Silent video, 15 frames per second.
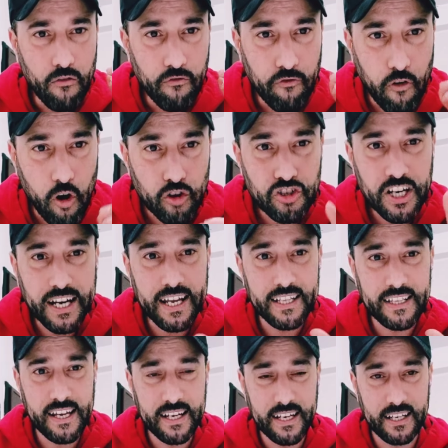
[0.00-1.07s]
فوجا
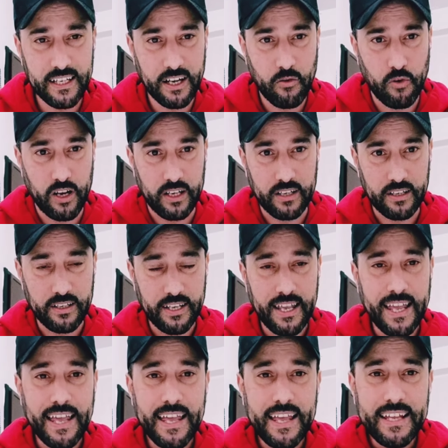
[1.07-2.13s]
كذلك الإخوان
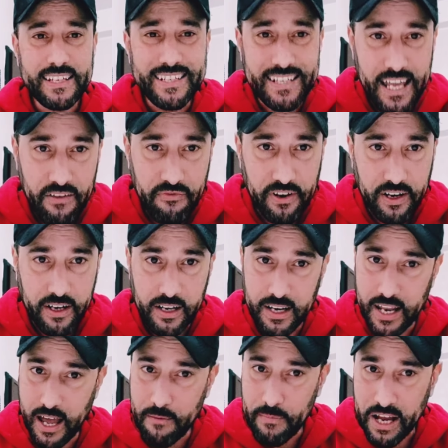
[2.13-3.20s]
صفر
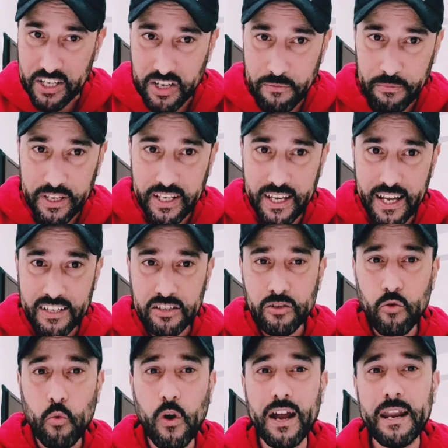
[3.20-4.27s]
لا مع جمعيات
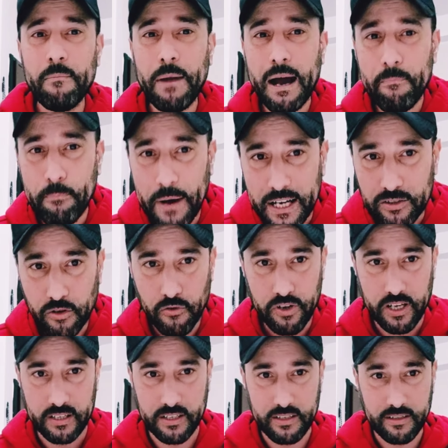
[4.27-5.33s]
ولا مع
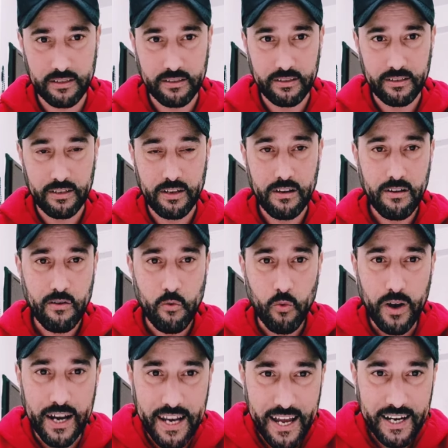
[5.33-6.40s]
باترونات
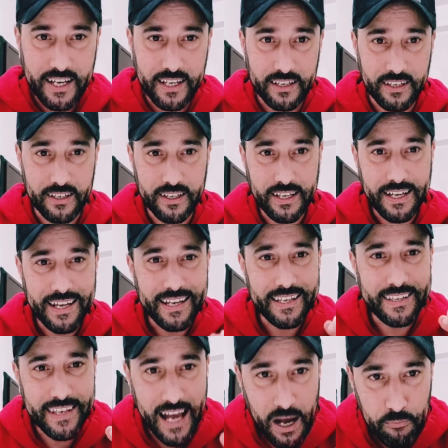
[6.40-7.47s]
ولكن
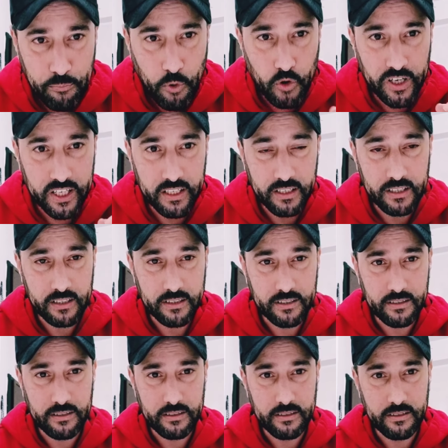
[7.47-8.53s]
نابولي
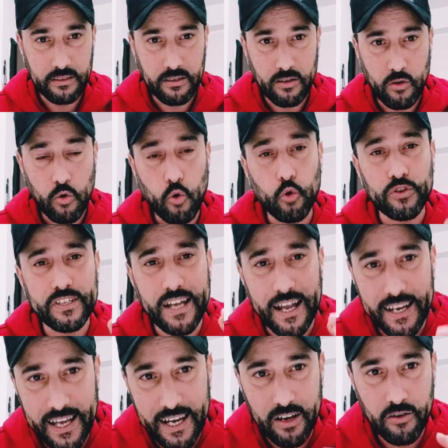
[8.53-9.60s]

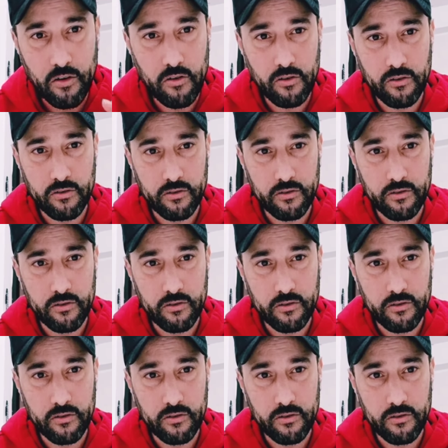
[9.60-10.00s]
وساليرنو